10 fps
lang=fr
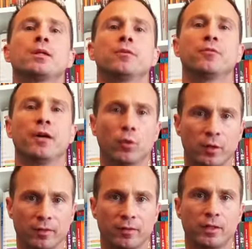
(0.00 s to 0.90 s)
qui
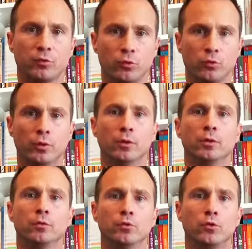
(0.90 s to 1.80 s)
favorise l'étude
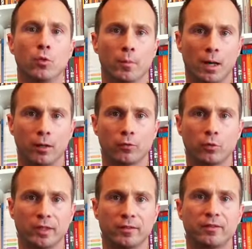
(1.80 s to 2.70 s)
du combat
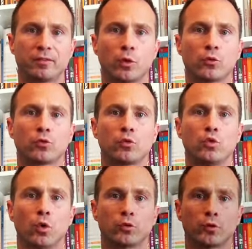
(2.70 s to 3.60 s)
sur des distances
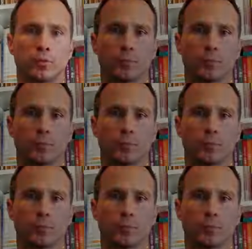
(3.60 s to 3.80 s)
courtes.